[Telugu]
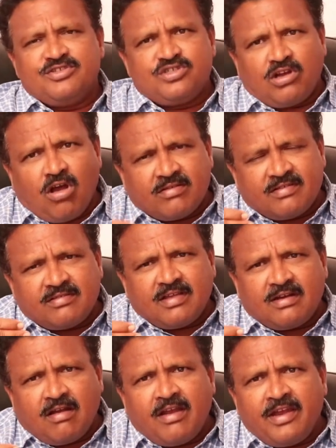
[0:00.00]
జిరాక్స్
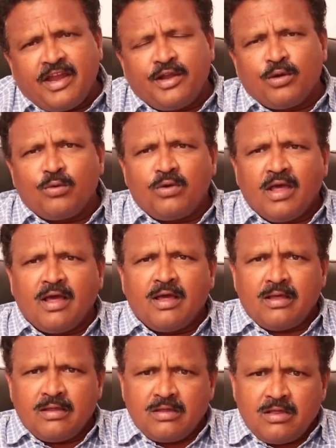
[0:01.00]
సెట్లు అన్నిటిని కూడా
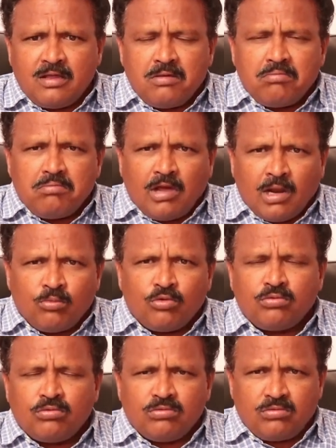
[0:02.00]
మనము